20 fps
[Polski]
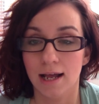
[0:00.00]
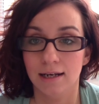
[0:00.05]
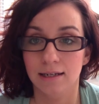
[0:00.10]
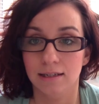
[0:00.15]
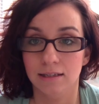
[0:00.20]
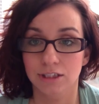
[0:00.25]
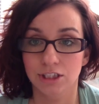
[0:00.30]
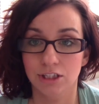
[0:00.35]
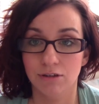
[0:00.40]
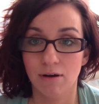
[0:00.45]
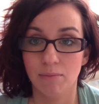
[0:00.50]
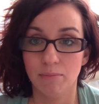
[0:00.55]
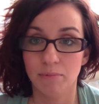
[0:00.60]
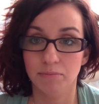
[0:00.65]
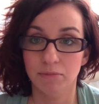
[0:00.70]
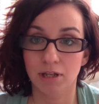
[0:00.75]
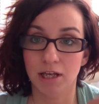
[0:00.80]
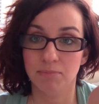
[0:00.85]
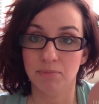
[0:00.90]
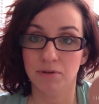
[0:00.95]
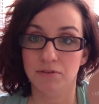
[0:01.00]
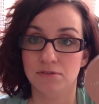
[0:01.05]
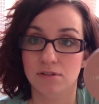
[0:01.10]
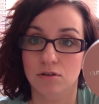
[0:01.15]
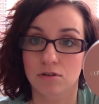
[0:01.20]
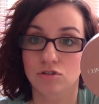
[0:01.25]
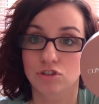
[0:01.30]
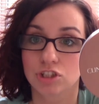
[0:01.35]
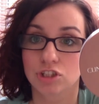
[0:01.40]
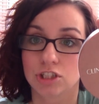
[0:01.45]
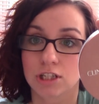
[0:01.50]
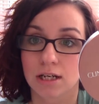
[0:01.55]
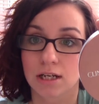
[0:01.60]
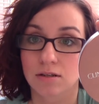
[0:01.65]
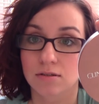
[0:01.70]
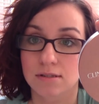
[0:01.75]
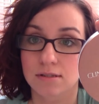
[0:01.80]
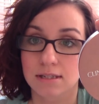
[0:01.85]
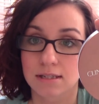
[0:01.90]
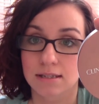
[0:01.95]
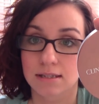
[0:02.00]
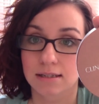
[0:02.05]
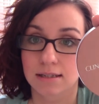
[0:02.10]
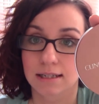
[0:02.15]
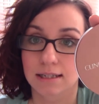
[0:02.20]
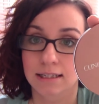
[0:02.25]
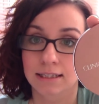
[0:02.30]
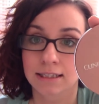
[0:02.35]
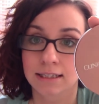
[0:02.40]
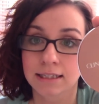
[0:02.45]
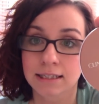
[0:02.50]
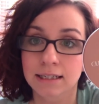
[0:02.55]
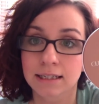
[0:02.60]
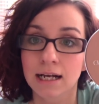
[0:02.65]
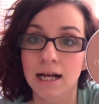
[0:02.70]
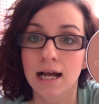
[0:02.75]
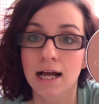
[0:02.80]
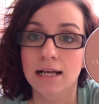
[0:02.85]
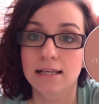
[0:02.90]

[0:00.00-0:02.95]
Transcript: ale chciałabym najpierw skończyć tego z Clinique,